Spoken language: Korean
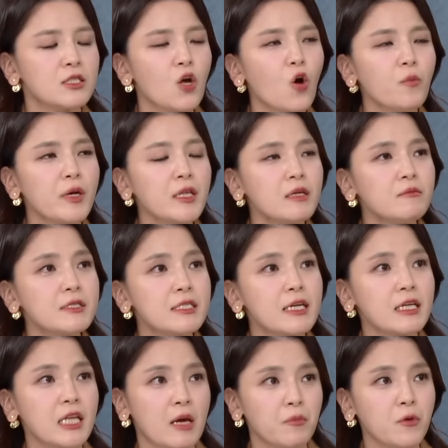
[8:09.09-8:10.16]
서민
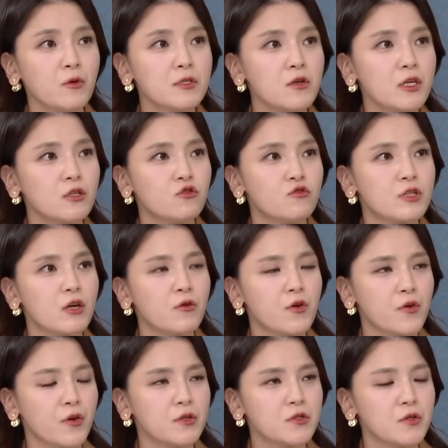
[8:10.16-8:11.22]
음식의 대표적인 주자로
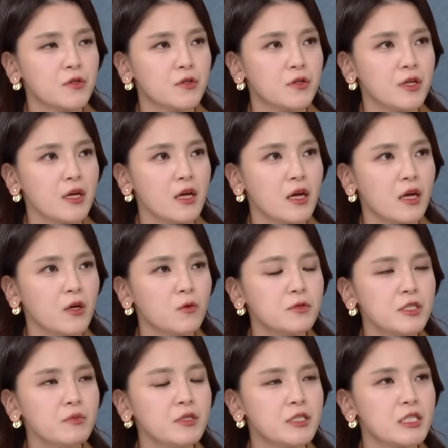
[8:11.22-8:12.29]
여겨졌는데, 요즘은